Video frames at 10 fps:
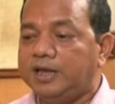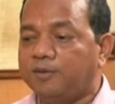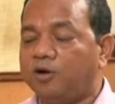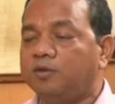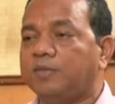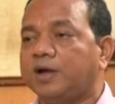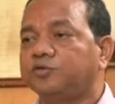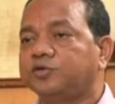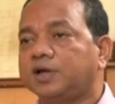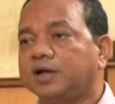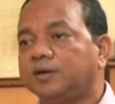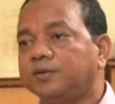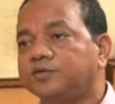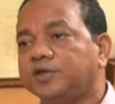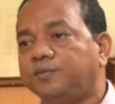এবং মানুষকে
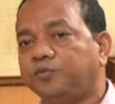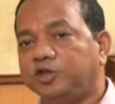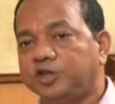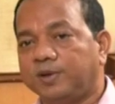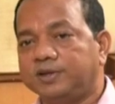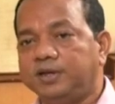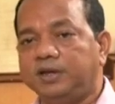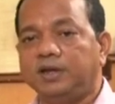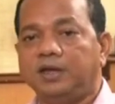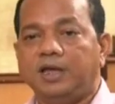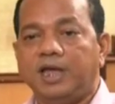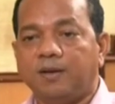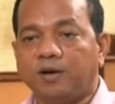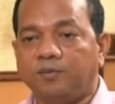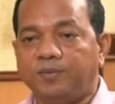সেই পরিষেবা দিই
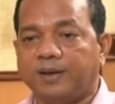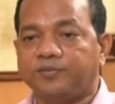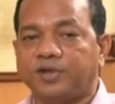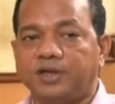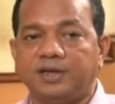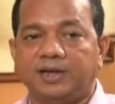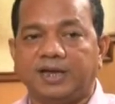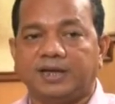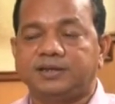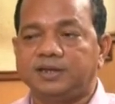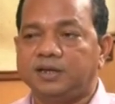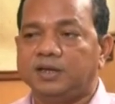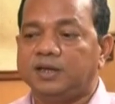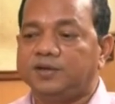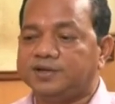এবং ব্যবসায় কী কী আছে
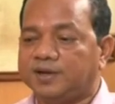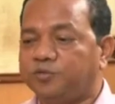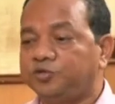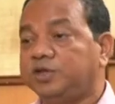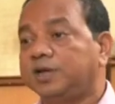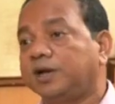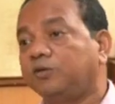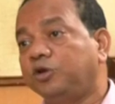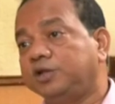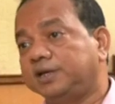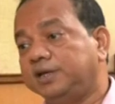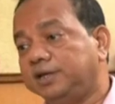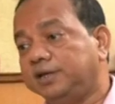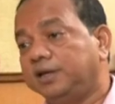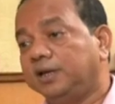সেটা প্রতি জায়গায় ঘুরে দেখি
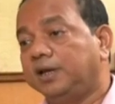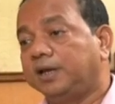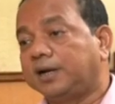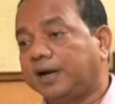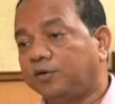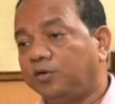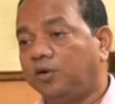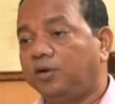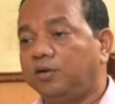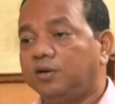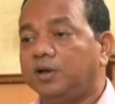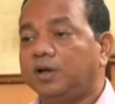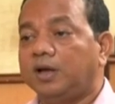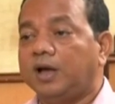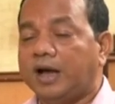কারণ হলো
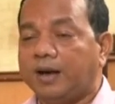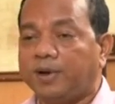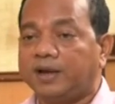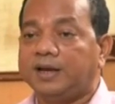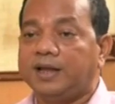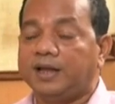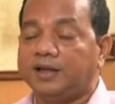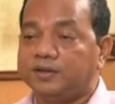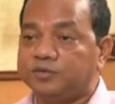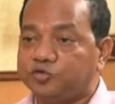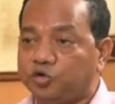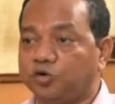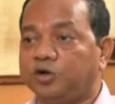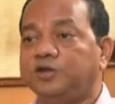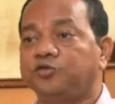আমার
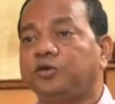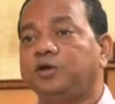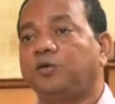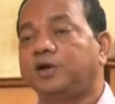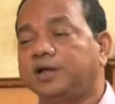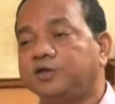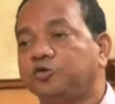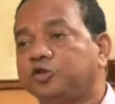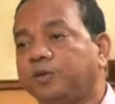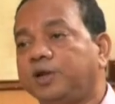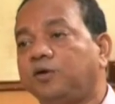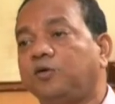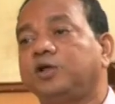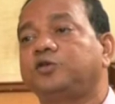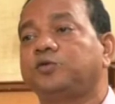ছোট ডিসিশনে অনেক কিছু হতে পারে
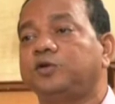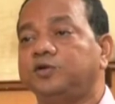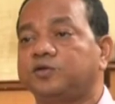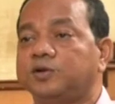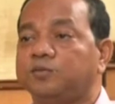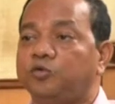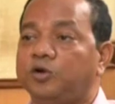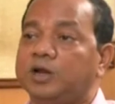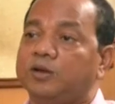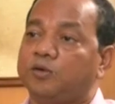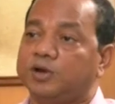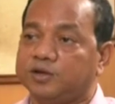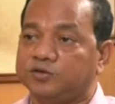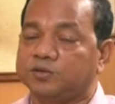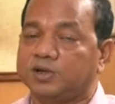অনেক ছোট ডিসিশনে ভুল হলে অনেক
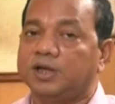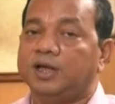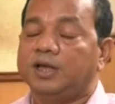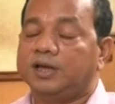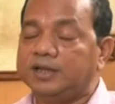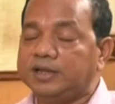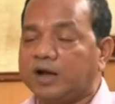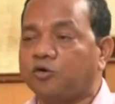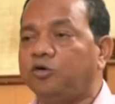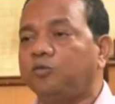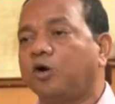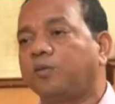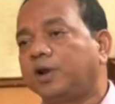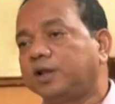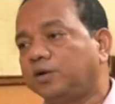কিছু হতে কিন্তু এখনও
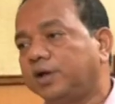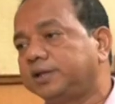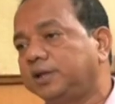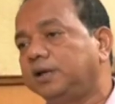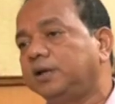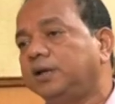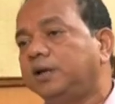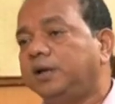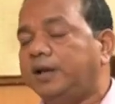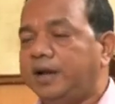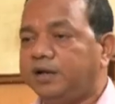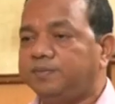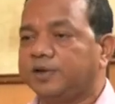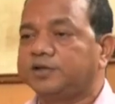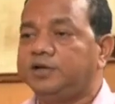ভগবানের দয়াতে নাইনটি
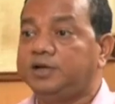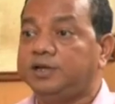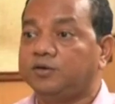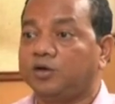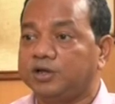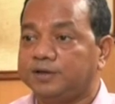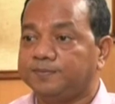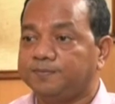পার্সেন্টই ঠিক হয়